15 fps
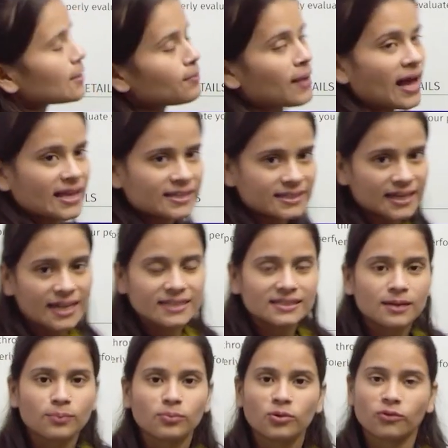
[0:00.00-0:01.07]
बैच साइज
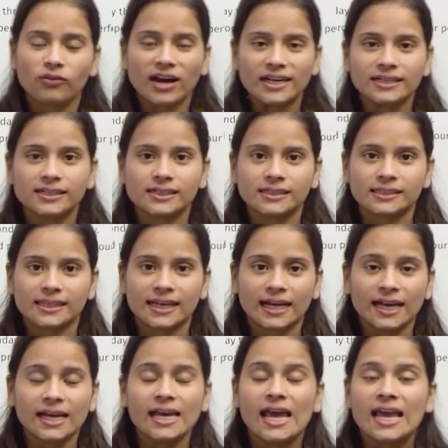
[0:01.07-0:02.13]
हम प्रोवाइड करते हैं
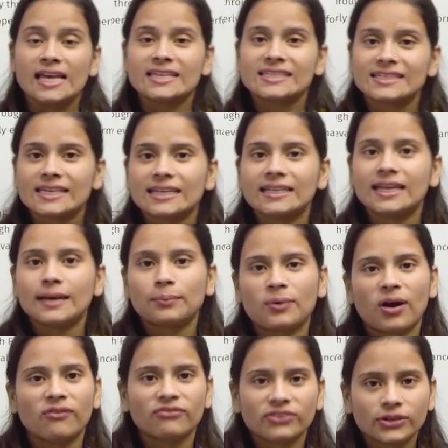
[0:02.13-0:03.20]
इससे ये
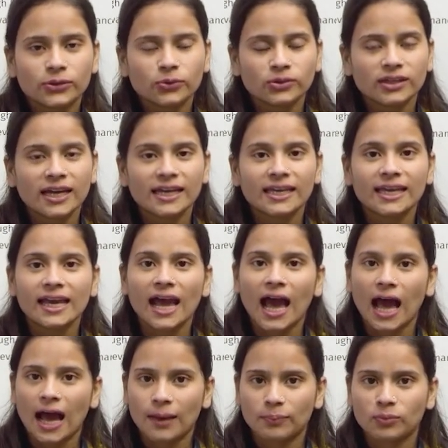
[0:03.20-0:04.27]
प्रॉफिट होता है कि
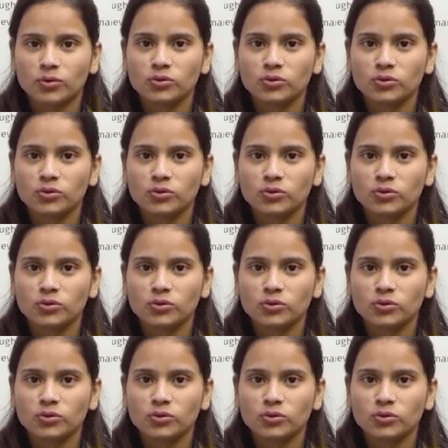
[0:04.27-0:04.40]
आपको